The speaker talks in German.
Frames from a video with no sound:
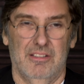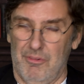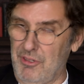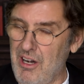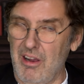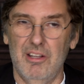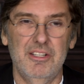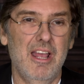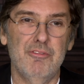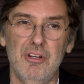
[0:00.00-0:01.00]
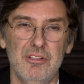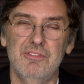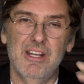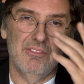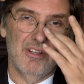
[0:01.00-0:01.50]
Der Vertrag kann dann
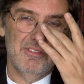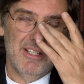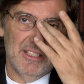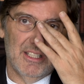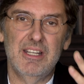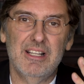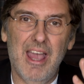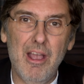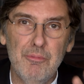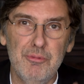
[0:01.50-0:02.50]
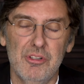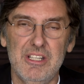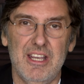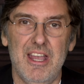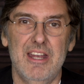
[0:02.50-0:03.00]
aufgelöst werden, was weiß ich. Die
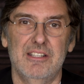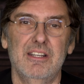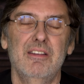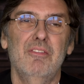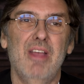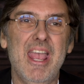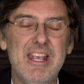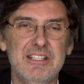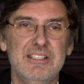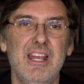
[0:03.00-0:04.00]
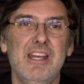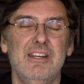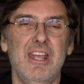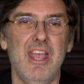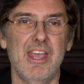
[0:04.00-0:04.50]
Glaubwürdigkeit,
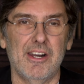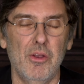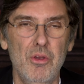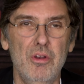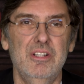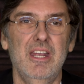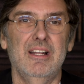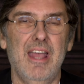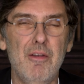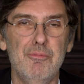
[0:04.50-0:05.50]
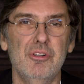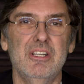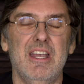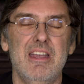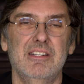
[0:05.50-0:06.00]
externe, erhöhte
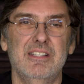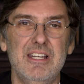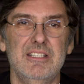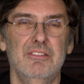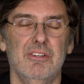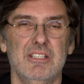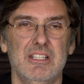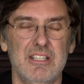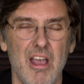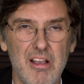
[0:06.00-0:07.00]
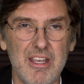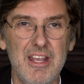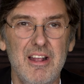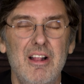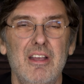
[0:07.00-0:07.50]
Glaubwürdigkeit dessen, was ich
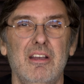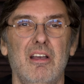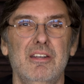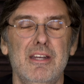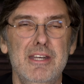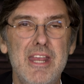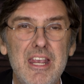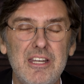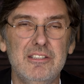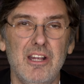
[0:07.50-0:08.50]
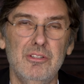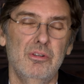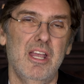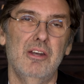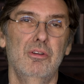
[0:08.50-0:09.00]
sage, kann nicht
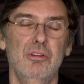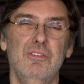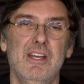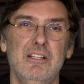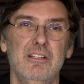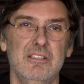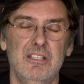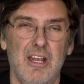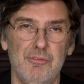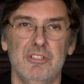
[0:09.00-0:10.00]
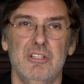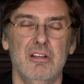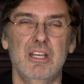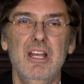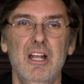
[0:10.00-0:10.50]
dadurch erhöht werden, dass ich einfach
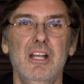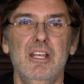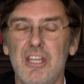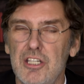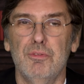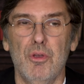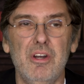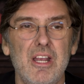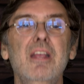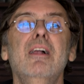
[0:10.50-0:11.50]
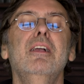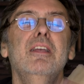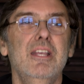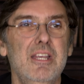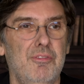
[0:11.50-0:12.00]
sage, ich schwöre,
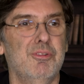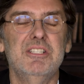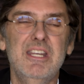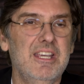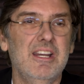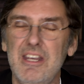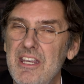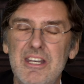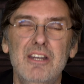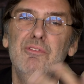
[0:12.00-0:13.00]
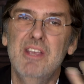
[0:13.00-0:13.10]
ich versichere Ihnen